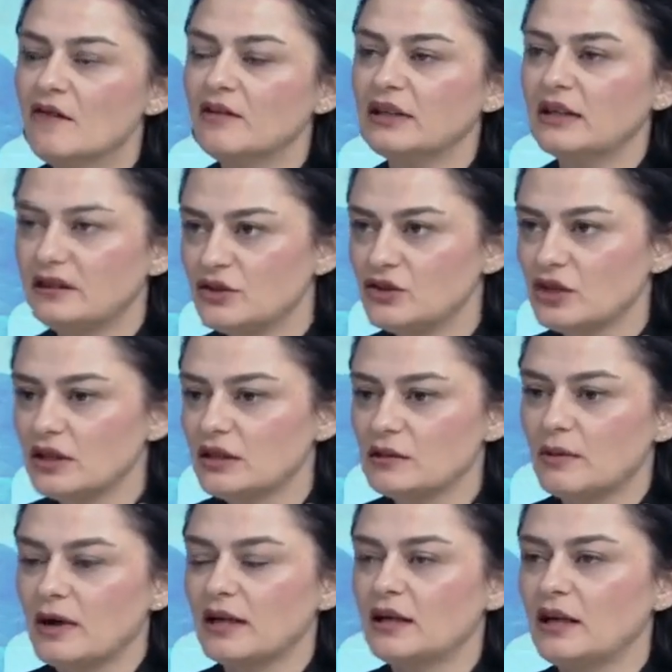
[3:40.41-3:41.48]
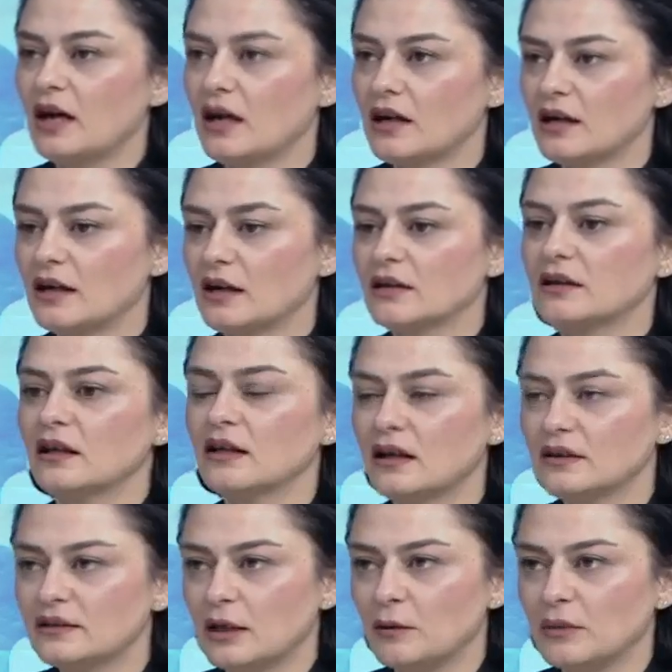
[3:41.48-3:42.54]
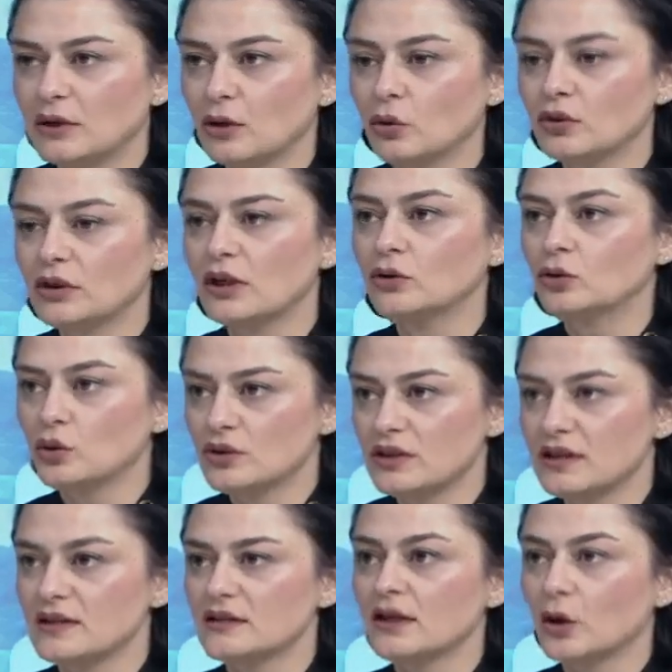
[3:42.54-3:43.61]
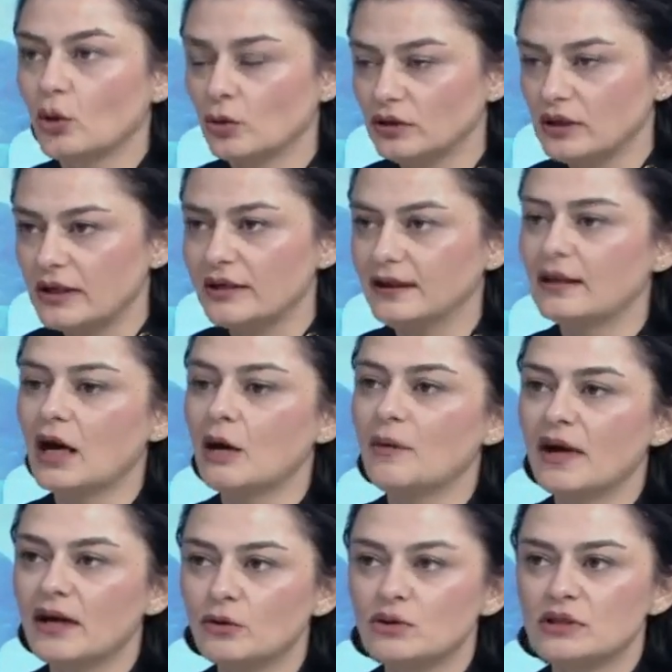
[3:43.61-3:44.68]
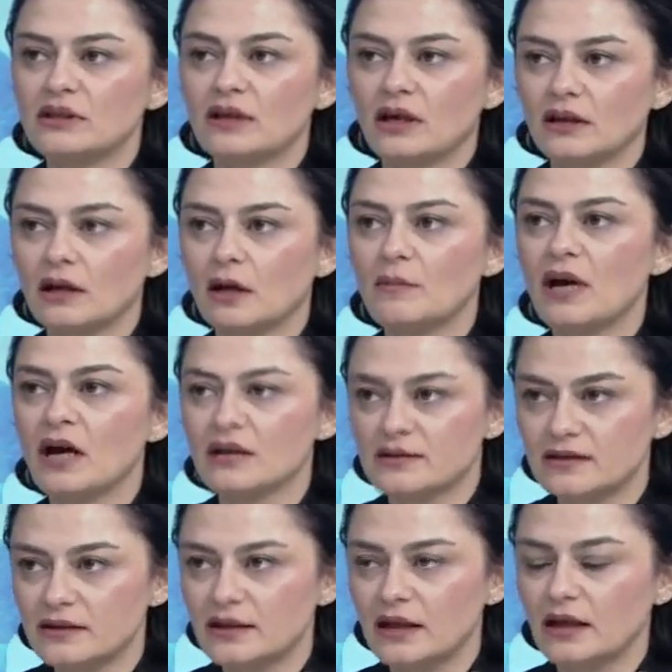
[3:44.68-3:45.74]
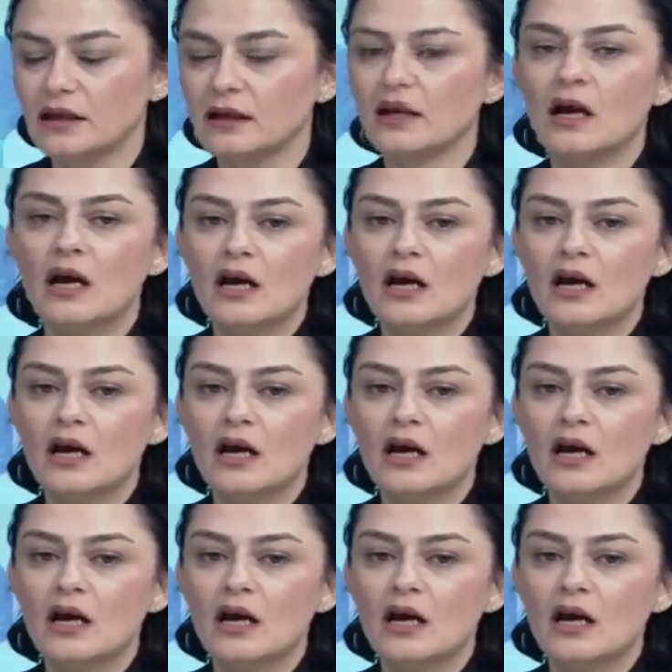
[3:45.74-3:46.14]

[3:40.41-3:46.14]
ve netice itibariyle Ankara'dan Adıyaman'a onların dosyası da gönderildi ama henüz iddianame hazır değil.